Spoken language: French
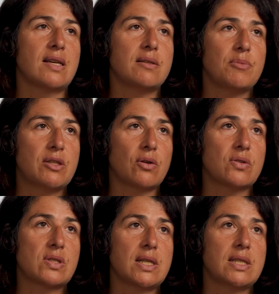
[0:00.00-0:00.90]
y a des metteurs en
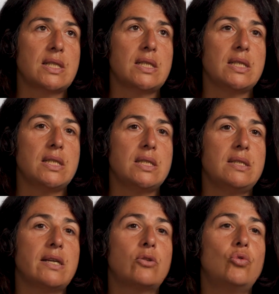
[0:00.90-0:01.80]
scène qui
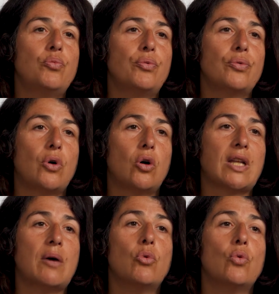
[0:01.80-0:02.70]
découpent en
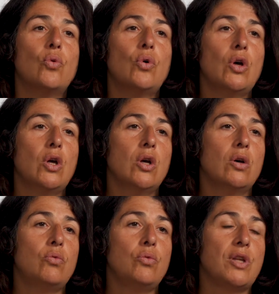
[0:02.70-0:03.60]
amont,
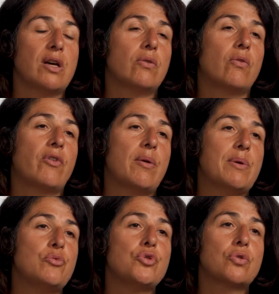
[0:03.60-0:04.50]
où on va
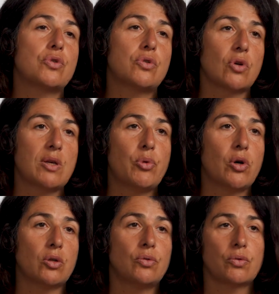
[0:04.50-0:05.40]
même jusqu'au
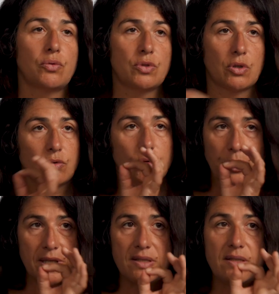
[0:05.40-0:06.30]
storyboard, donc une sorte de
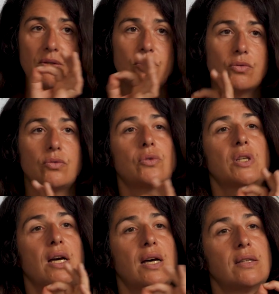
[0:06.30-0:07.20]
précision, de
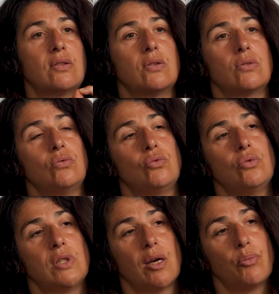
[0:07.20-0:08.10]
cadre, où
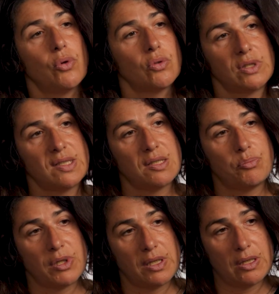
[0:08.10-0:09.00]
tout est un peu
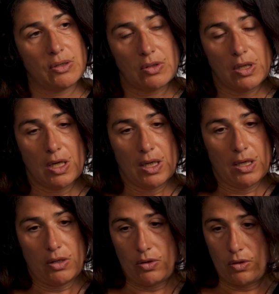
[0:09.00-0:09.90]
anticipé, euh,
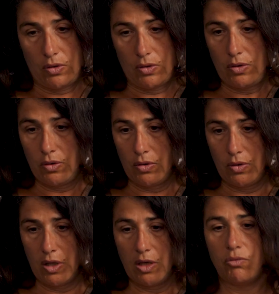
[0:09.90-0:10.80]

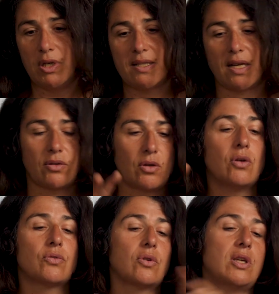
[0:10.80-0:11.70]
euh, et où les acteurs,
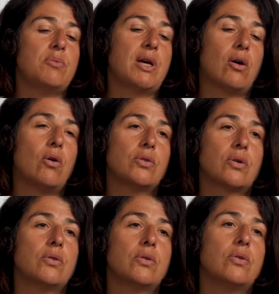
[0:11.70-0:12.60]
entre guillemets,
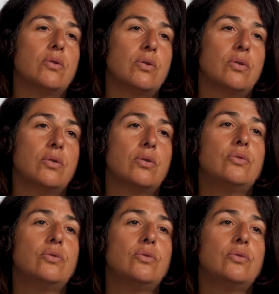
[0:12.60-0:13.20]
rentrent euh,